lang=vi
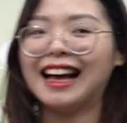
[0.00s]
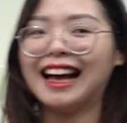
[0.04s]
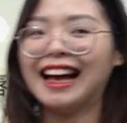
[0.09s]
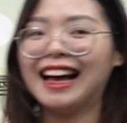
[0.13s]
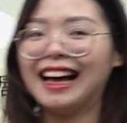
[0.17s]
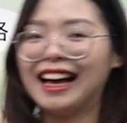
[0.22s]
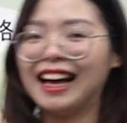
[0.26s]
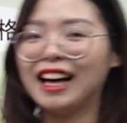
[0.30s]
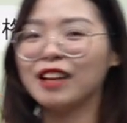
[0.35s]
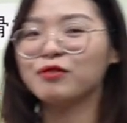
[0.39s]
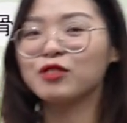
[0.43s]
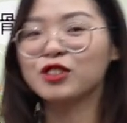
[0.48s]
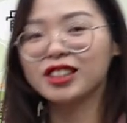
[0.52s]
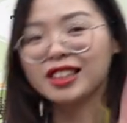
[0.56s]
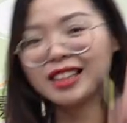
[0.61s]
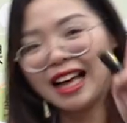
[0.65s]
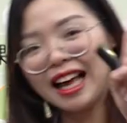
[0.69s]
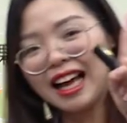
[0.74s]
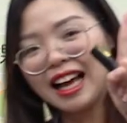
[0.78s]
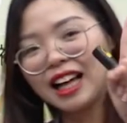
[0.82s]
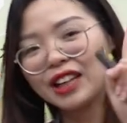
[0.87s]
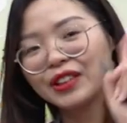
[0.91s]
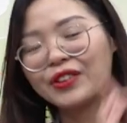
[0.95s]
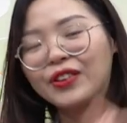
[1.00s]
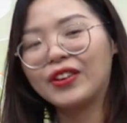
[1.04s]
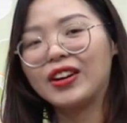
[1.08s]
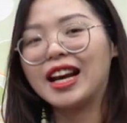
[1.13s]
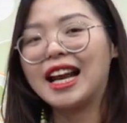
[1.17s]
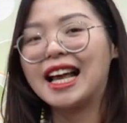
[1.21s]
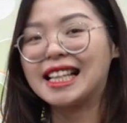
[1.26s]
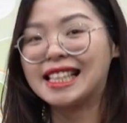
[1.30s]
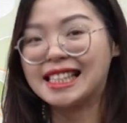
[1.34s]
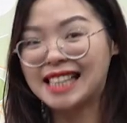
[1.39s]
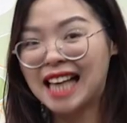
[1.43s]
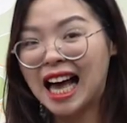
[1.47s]
Hạ một chữ ha thôi
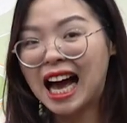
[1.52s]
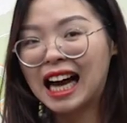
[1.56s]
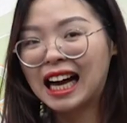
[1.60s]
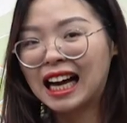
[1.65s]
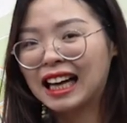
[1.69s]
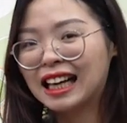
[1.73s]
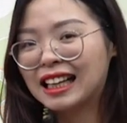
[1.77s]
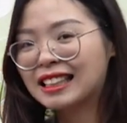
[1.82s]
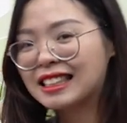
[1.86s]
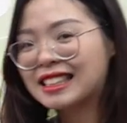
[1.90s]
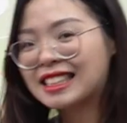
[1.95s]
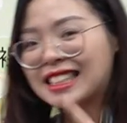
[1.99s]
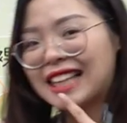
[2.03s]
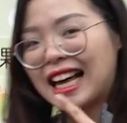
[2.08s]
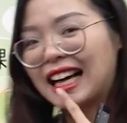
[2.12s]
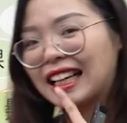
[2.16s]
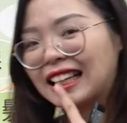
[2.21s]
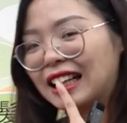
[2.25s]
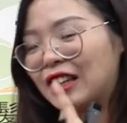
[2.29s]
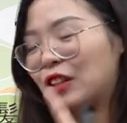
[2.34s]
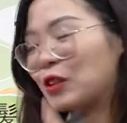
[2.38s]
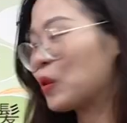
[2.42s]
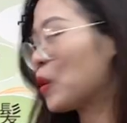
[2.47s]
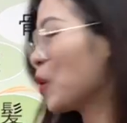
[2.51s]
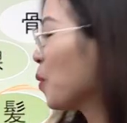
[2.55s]
là răng Răng này đúng